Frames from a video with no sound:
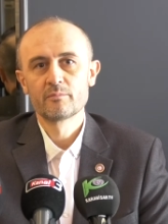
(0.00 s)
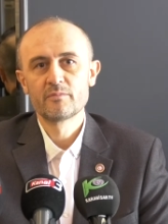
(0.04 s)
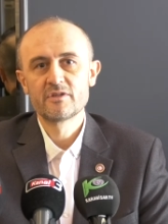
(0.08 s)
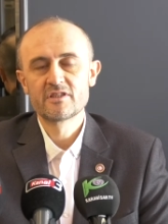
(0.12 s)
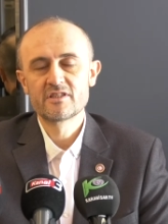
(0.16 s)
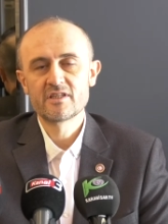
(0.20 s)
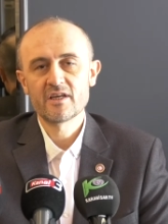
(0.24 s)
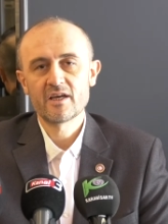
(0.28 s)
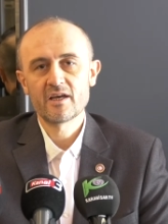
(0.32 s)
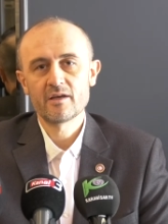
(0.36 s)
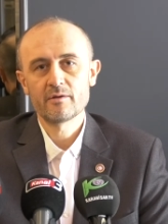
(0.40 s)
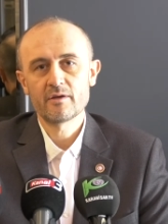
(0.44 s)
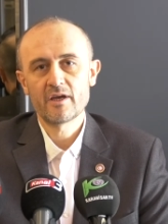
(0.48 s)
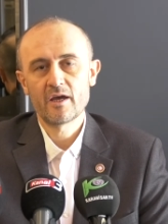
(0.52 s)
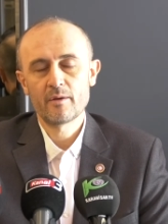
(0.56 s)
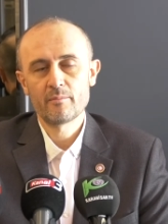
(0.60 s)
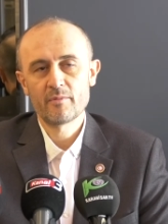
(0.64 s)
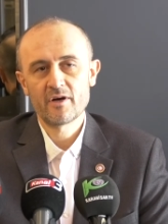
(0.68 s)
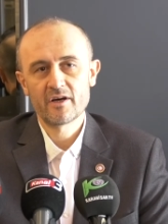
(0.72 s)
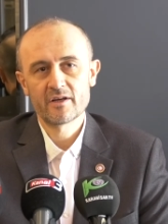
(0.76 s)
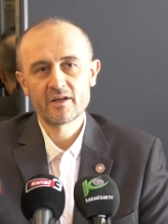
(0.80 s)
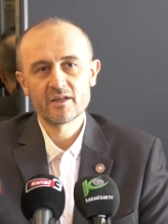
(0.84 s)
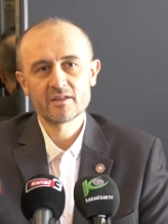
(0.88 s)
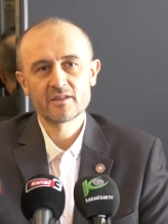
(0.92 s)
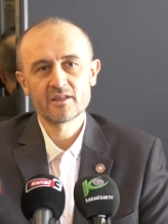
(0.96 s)
Bize
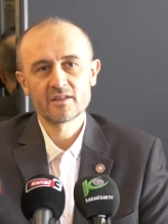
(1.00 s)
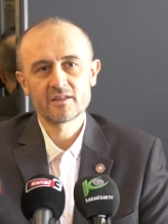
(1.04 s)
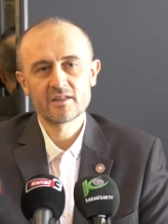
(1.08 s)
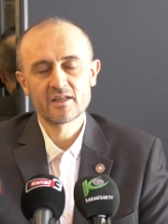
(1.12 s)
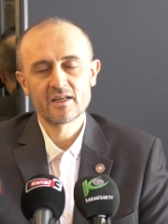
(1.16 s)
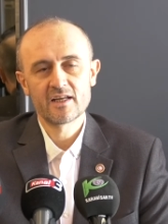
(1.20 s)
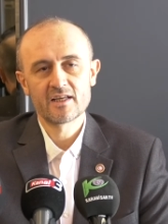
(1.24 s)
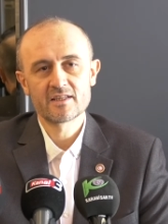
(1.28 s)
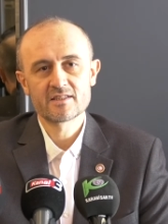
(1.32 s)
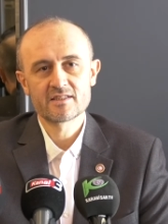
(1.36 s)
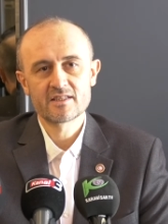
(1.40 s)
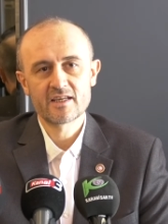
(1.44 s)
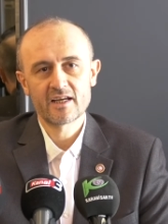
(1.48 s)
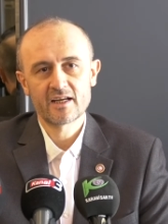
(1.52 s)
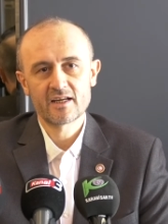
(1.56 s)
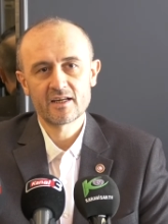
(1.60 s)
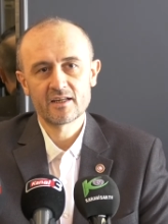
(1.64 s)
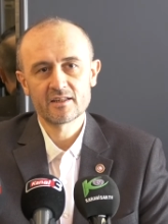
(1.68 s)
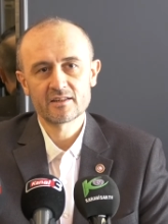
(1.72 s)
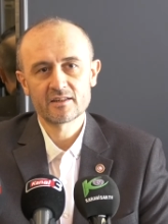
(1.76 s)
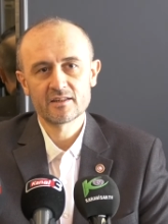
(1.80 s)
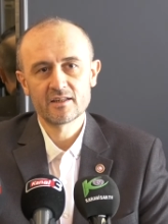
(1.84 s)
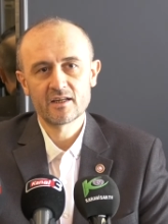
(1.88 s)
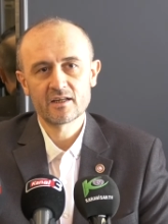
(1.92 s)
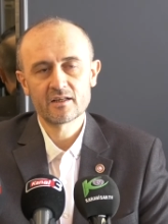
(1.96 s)
emanet edilen
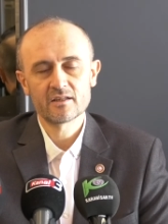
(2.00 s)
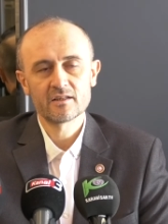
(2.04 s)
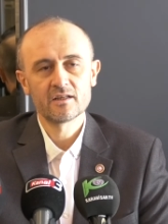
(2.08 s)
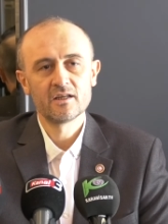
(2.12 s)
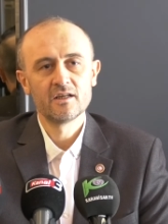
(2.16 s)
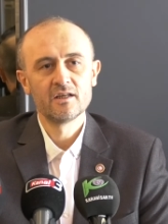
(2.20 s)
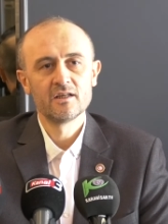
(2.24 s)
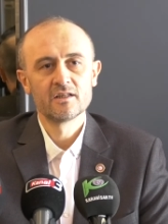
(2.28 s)
zekatlar